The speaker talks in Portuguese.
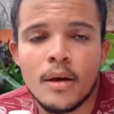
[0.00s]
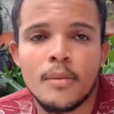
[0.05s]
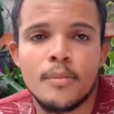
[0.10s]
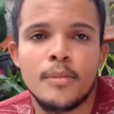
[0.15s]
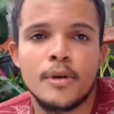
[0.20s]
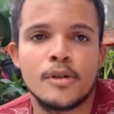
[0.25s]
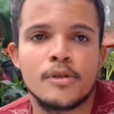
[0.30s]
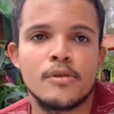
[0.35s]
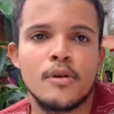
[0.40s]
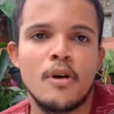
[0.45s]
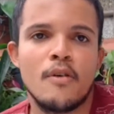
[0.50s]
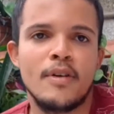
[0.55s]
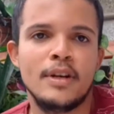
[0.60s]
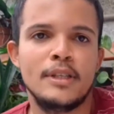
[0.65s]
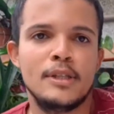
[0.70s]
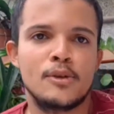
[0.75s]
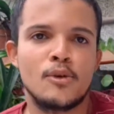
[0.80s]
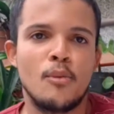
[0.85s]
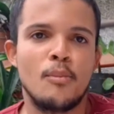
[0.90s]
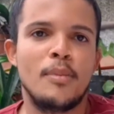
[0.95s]
Pessoal, vai
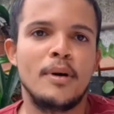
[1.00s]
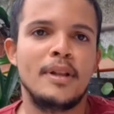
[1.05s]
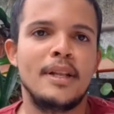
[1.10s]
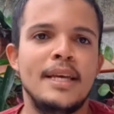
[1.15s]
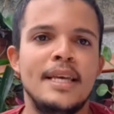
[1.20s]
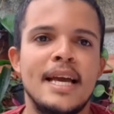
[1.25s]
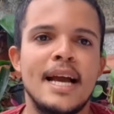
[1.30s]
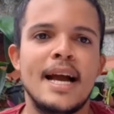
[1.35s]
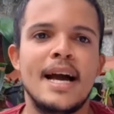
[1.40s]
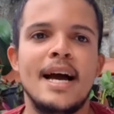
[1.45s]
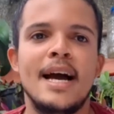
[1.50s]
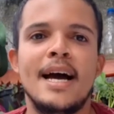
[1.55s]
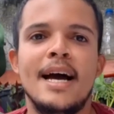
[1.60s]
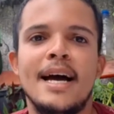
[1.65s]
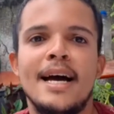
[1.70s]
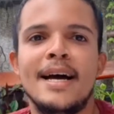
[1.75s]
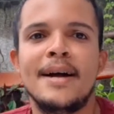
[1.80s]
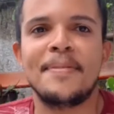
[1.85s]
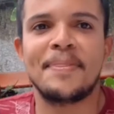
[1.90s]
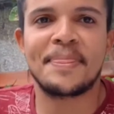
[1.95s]
desculpando aí a,
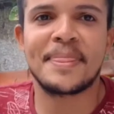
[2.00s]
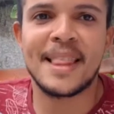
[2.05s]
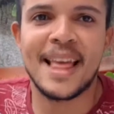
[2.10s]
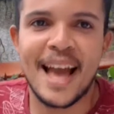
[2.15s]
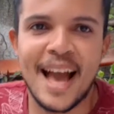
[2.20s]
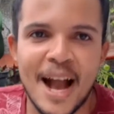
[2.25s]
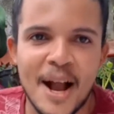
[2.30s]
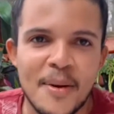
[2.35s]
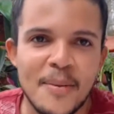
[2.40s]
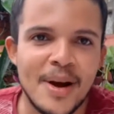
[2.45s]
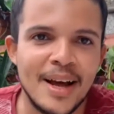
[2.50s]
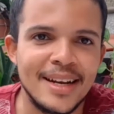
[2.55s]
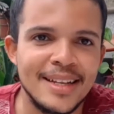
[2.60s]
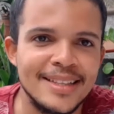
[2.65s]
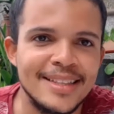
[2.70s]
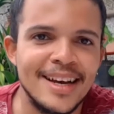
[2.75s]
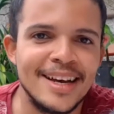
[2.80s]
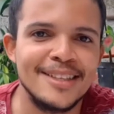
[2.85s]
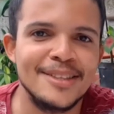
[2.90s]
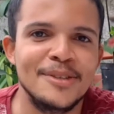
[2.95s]
a, a
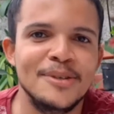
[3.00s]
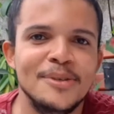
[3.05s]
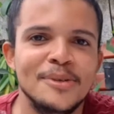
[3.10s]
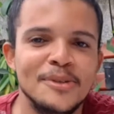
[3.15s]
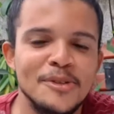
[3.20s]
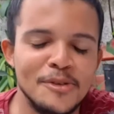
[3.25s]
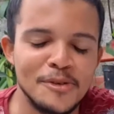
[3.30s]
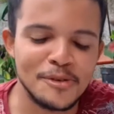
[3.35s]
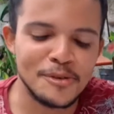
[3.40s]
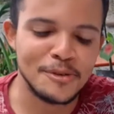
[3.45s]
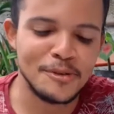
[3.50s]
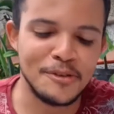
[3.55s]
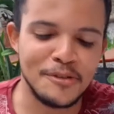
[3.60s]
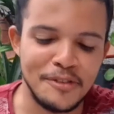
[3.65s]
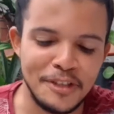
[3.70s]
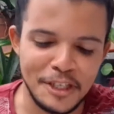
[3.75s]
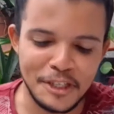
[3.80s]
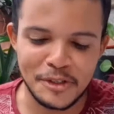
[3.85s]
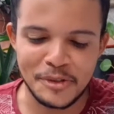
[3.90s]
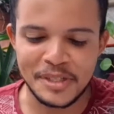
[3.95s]
qualidade do, do, do
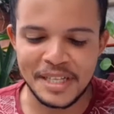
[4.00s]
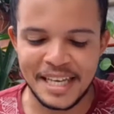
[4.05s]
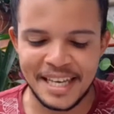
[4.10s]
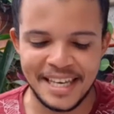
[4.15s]
vídeo, né?